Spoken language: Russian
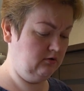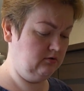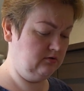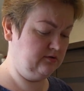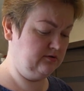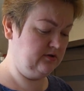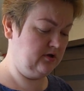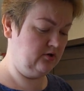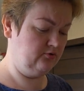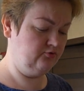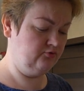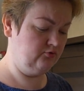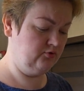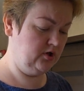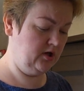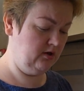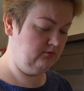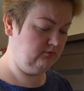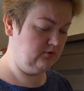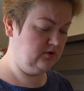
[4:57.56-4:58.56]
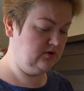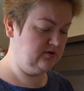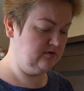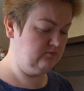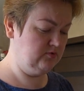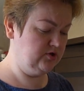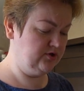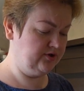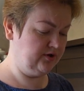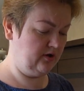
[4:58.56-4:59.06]
Не знаю, что-то я не
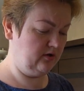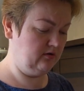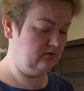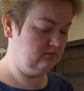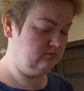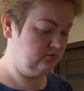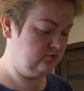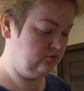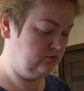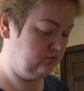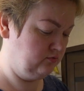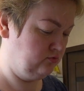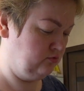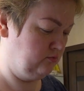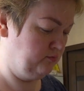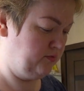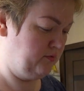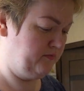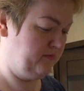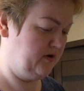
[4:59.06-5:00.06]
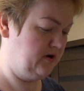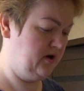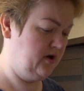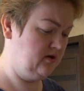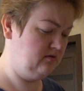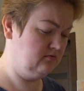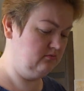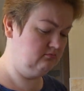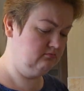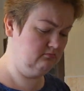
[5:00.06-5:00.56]
замечала, что вот он
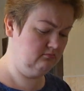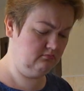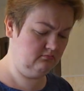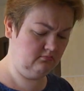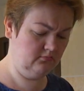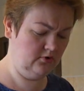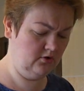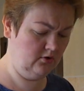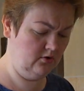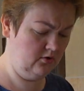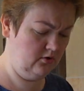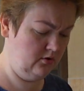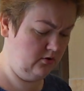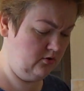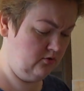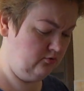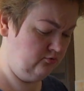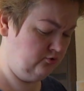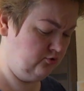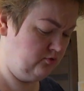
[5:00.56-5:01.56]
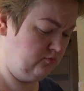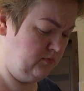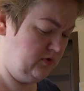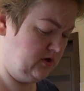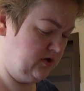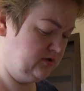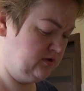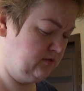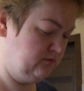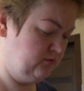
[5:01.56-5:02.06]
помогает. Что мне
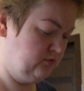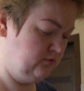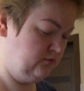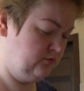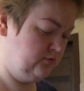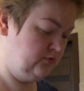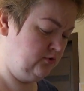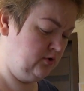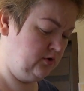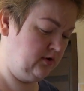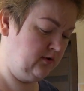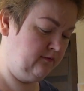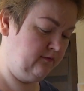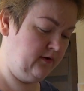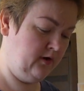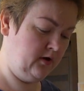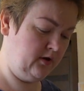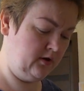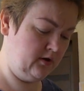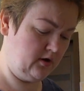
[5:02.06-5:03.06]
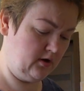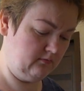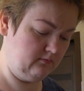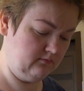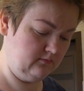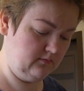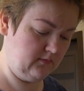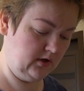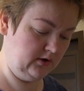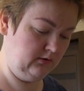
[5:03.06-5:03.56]
кажется, все, все это фигня
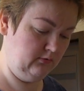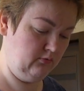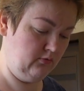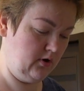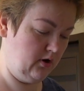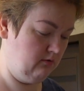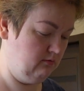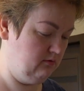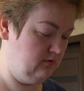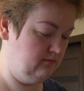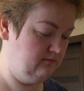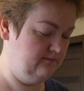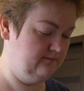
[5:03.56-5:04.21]
от лукавого.